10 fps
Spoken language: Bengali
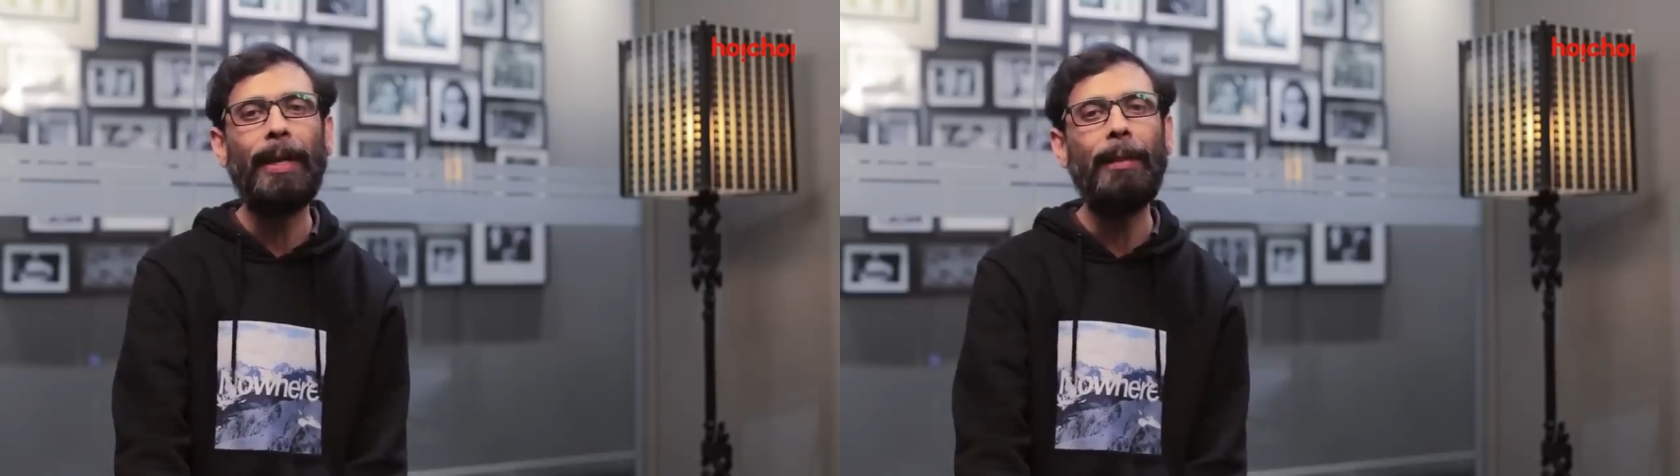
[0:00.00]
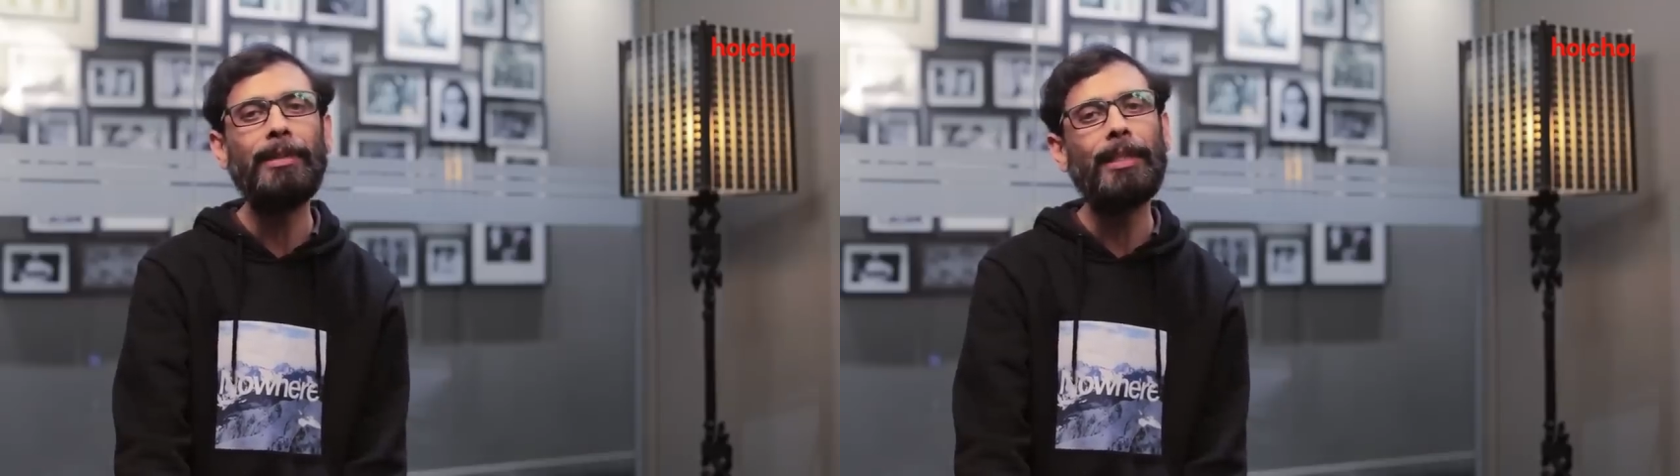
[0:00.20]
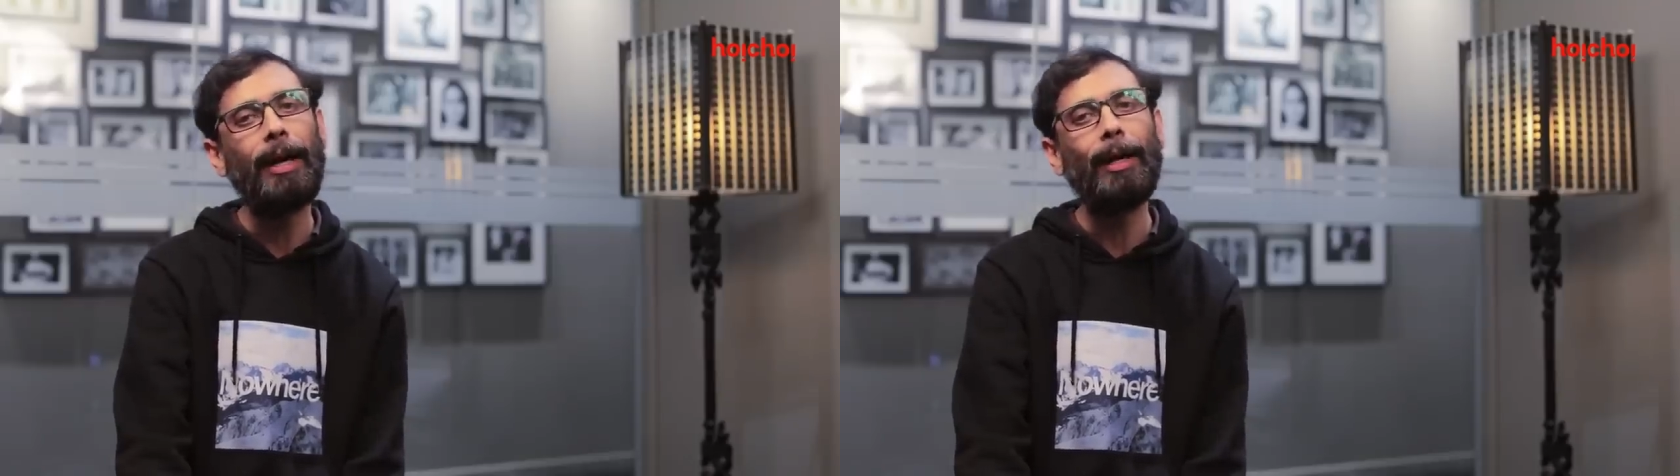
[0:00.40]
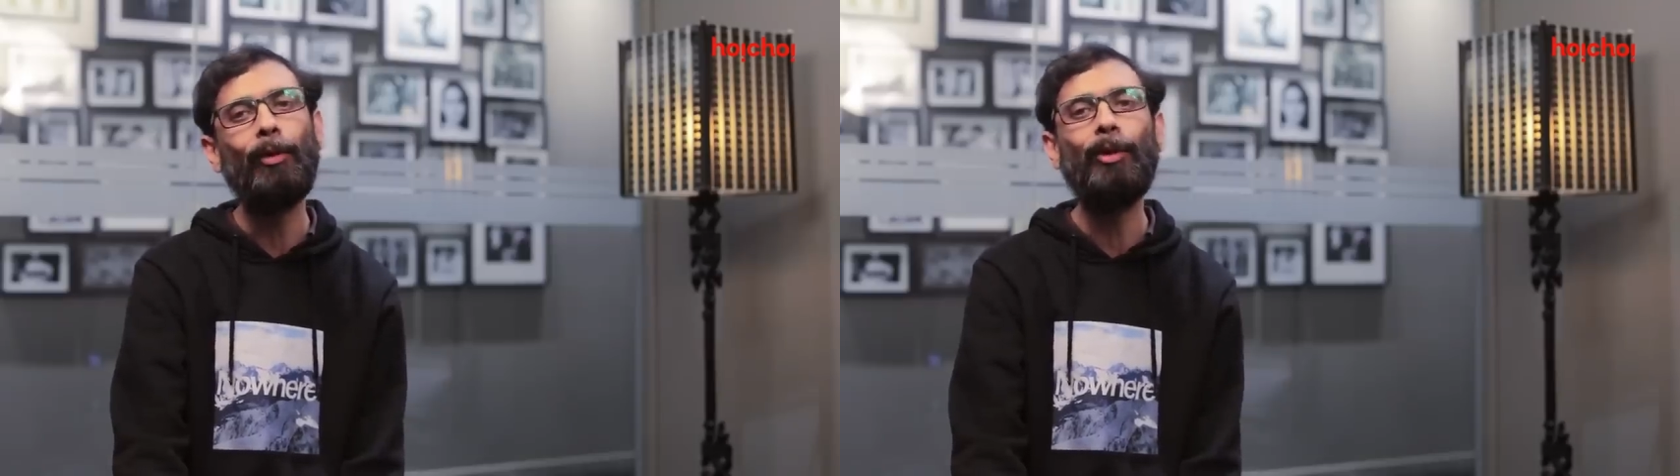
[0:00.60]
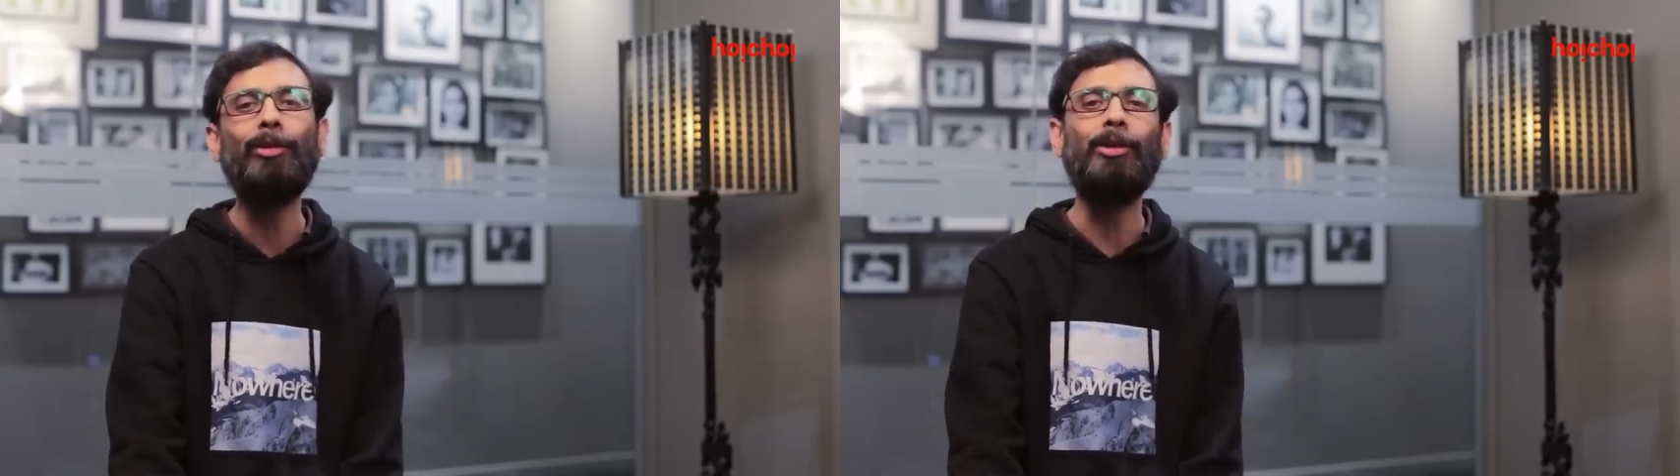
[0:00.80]
প্রেম ছাড়া
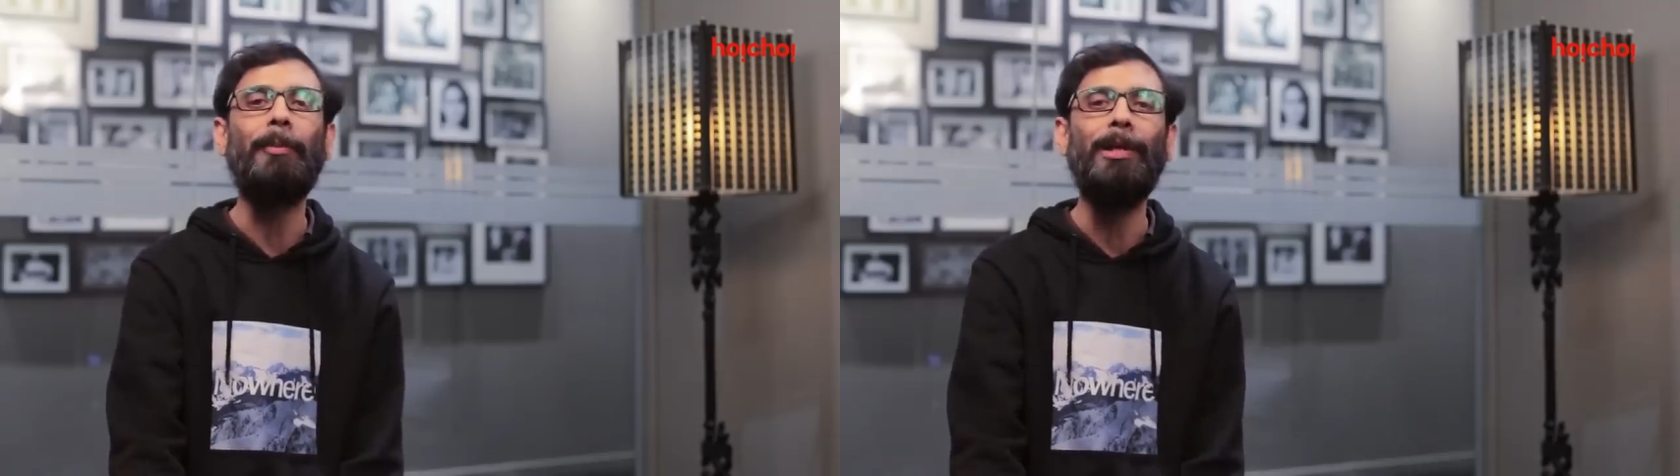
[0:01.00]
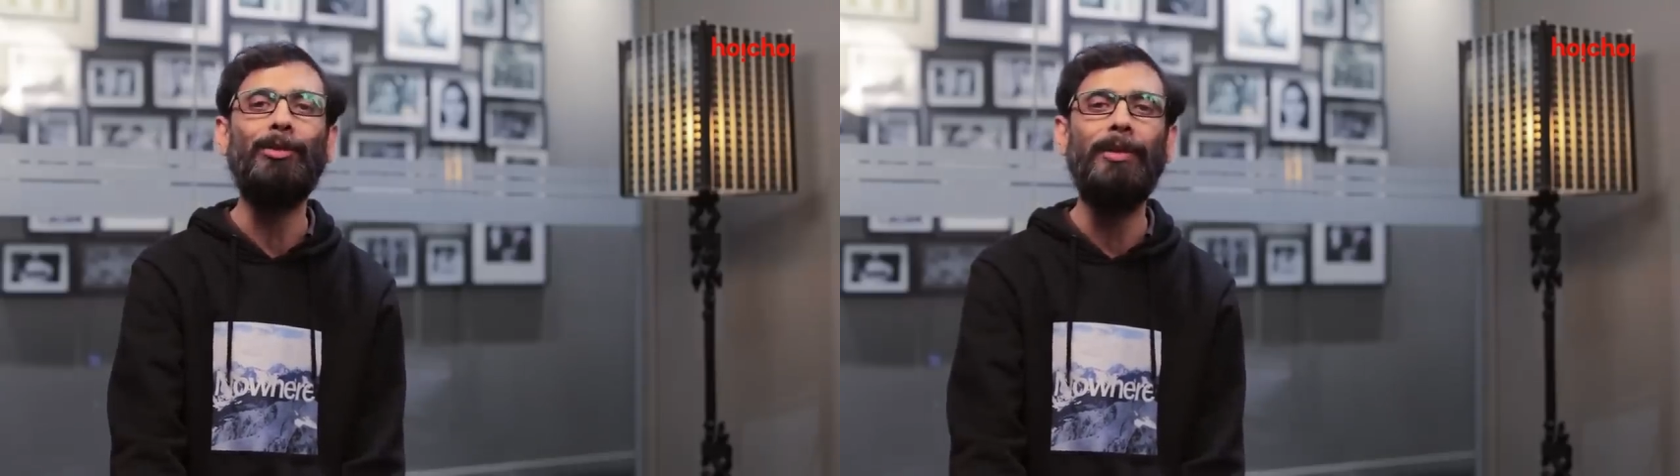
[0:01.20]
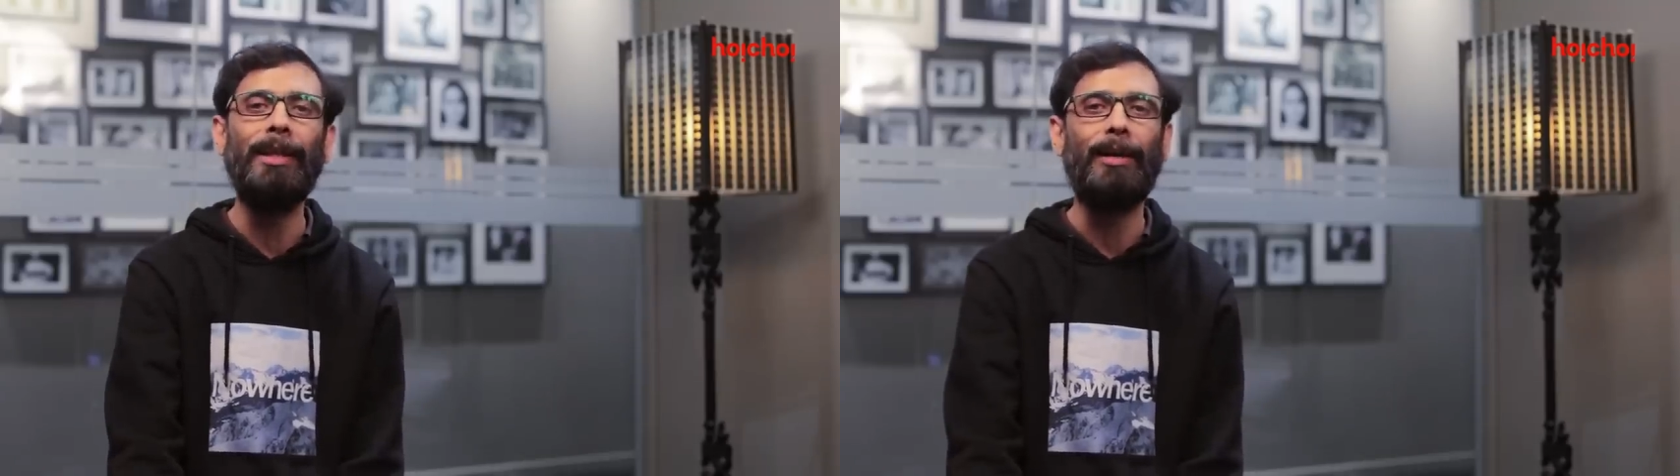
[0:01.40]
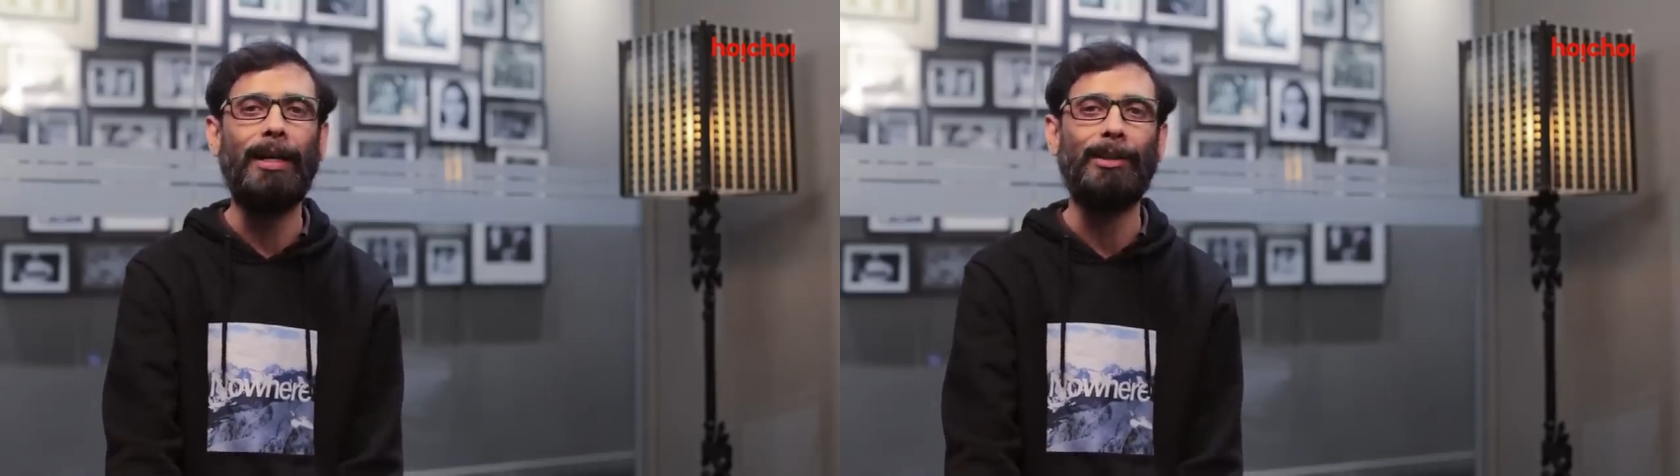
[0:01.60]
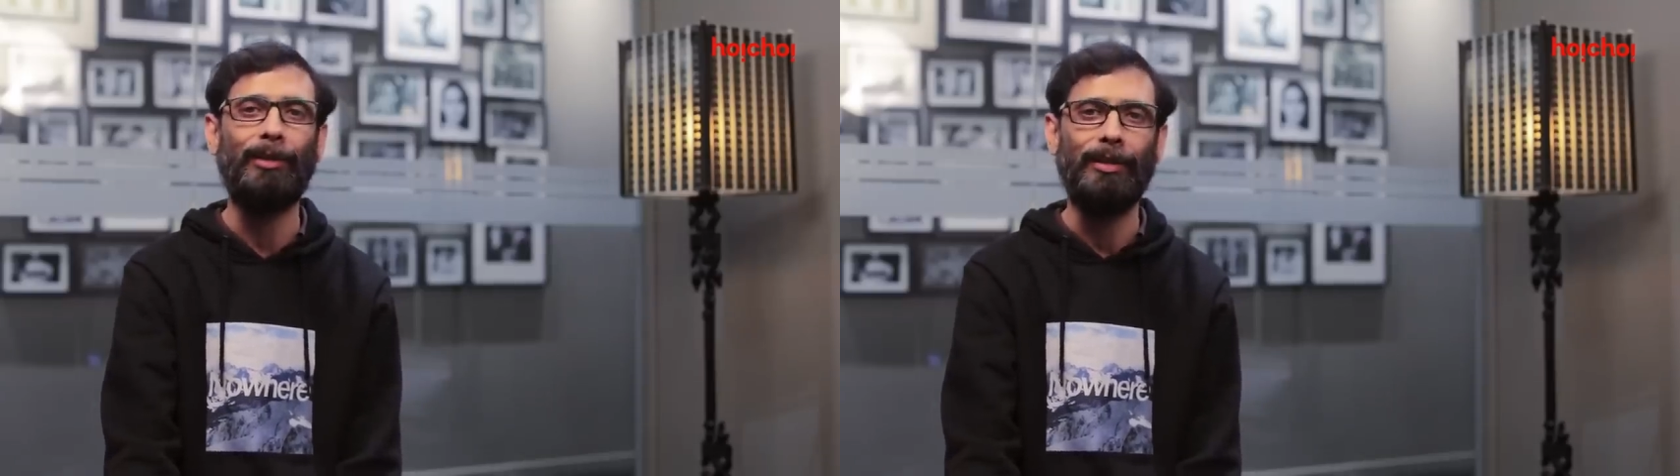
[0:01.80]
অন্য সব কিছু নিয়ে কাজ